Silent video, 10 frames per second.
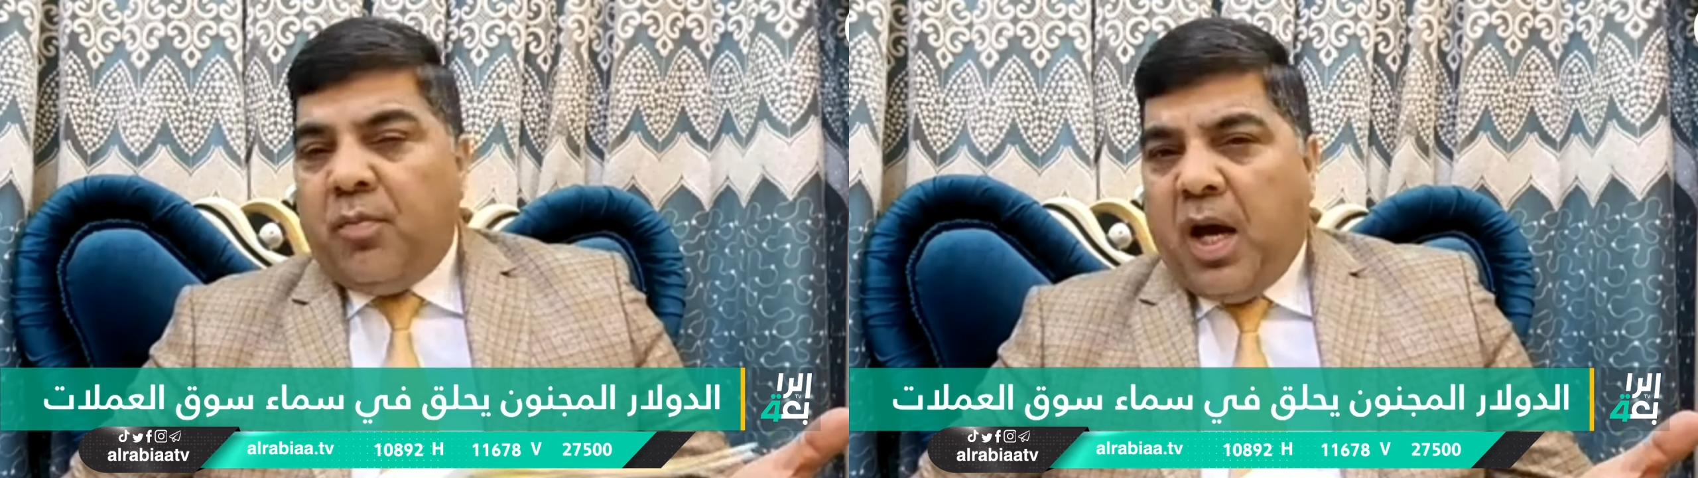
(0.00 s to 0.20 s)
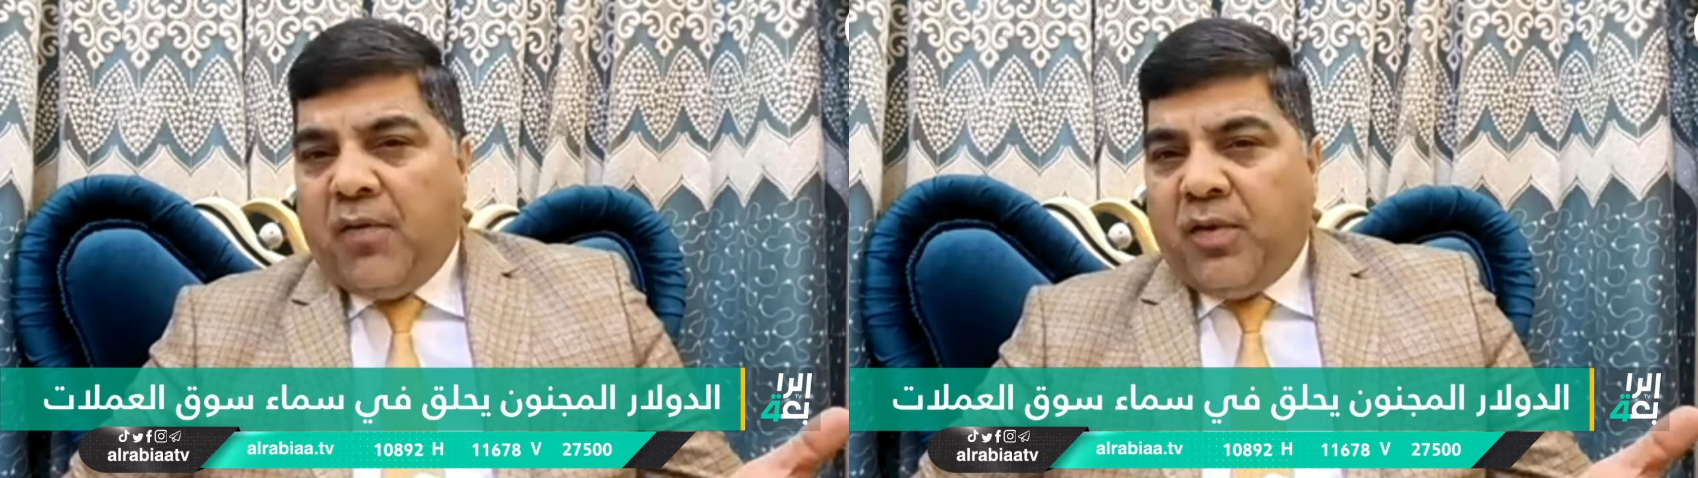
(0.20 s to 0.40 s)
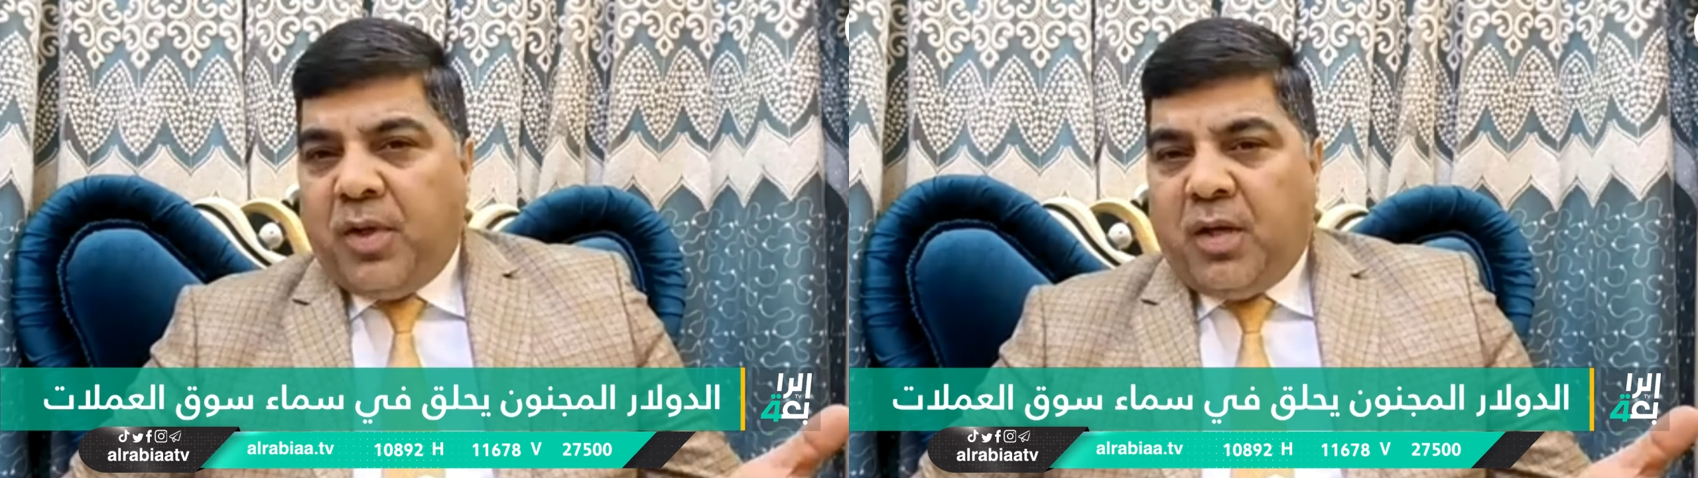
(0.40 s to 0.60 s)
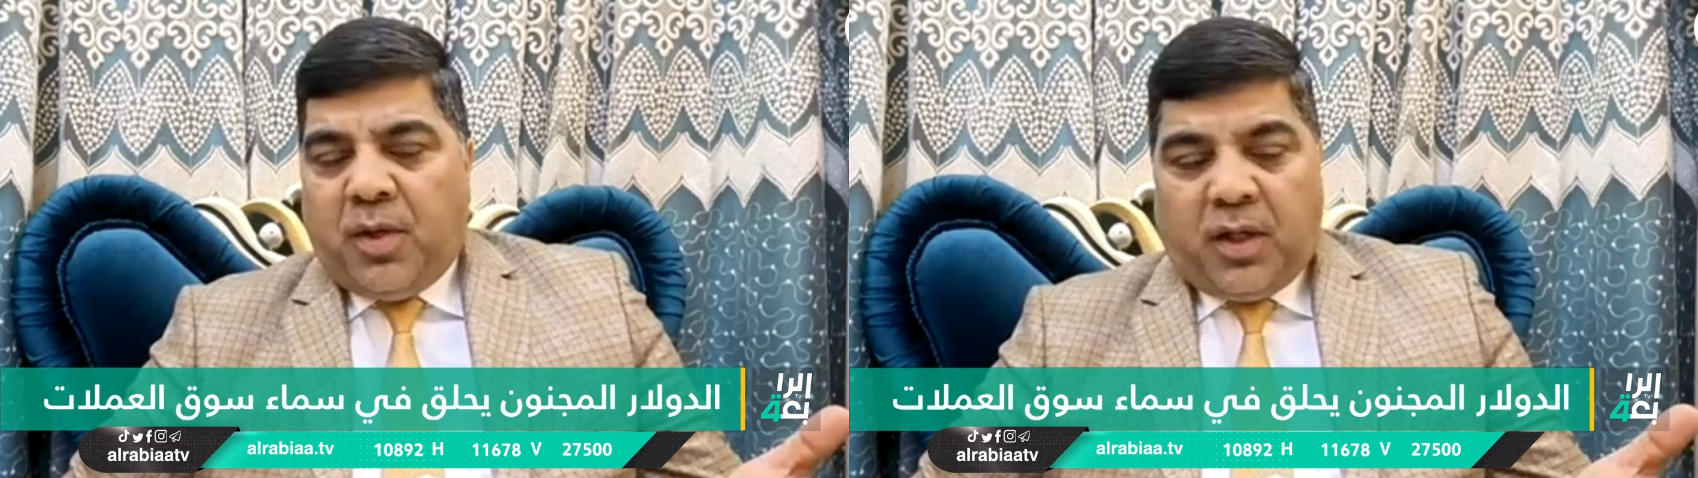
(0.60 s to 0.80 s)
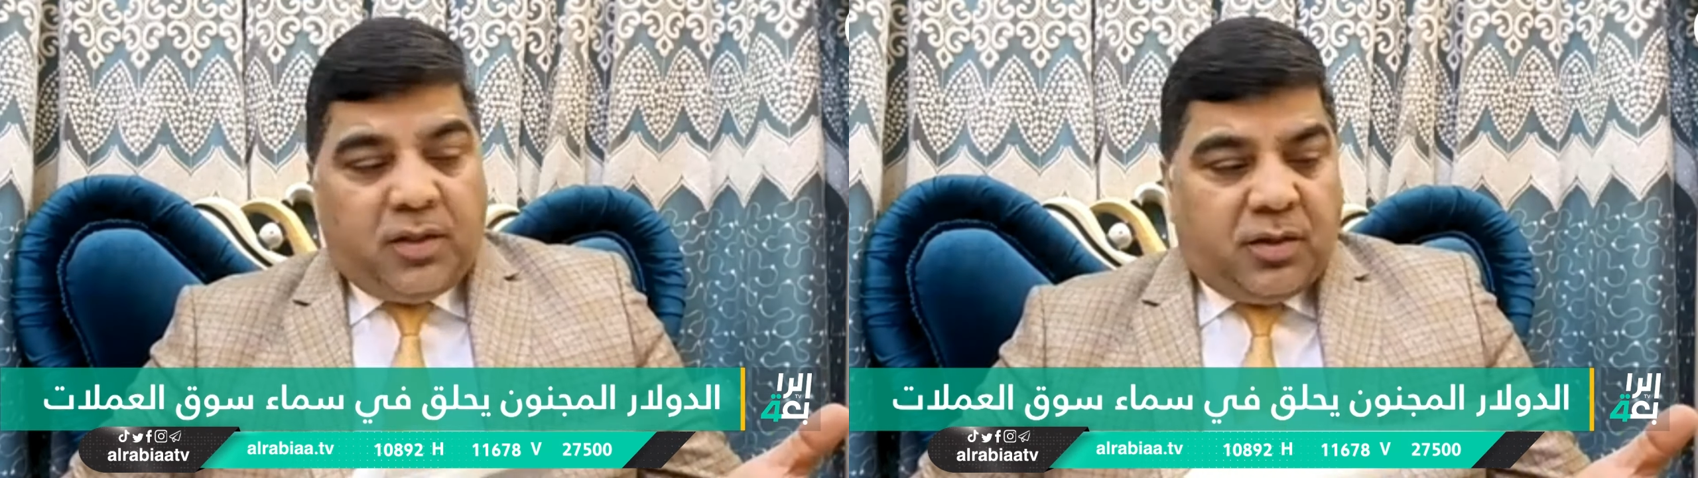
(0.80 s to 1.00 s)
بمحافظ البنك
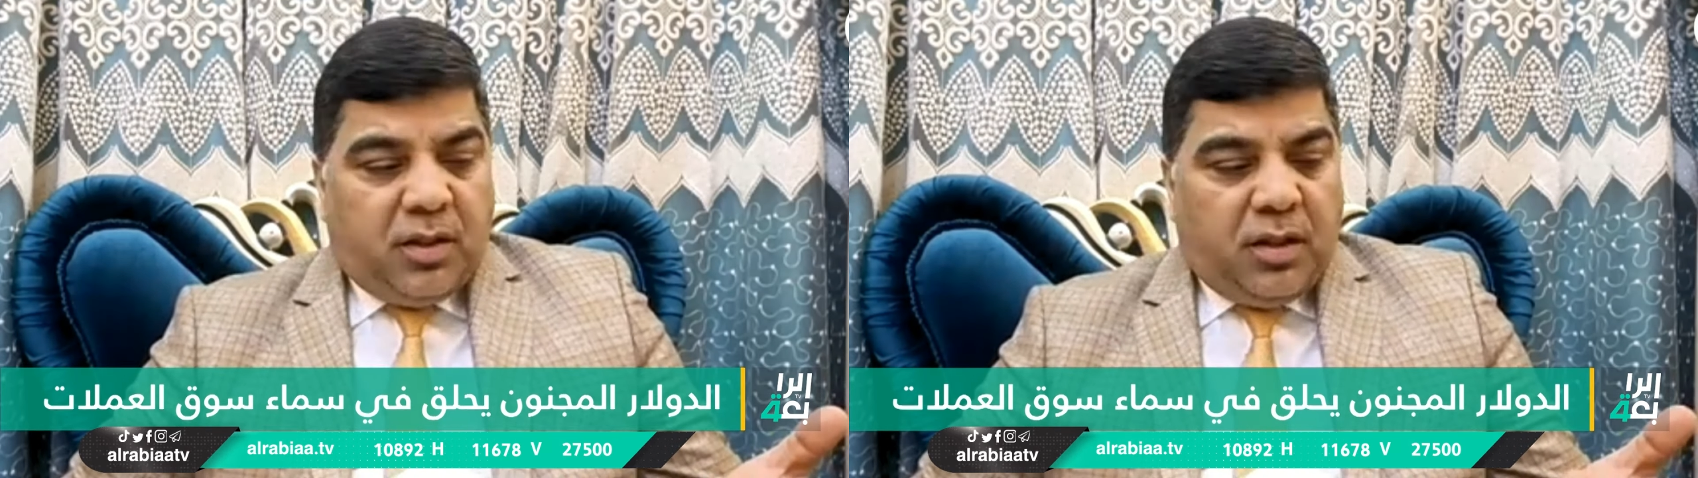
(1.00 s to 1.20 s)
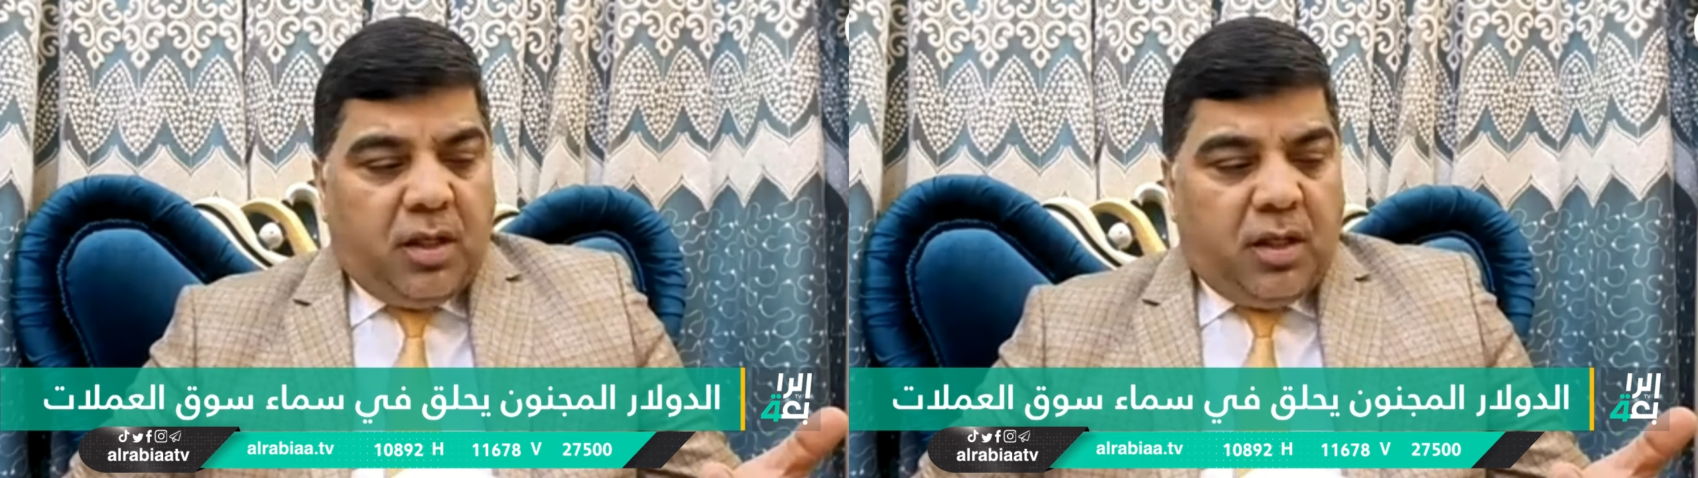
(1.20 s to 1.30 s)
المركزي.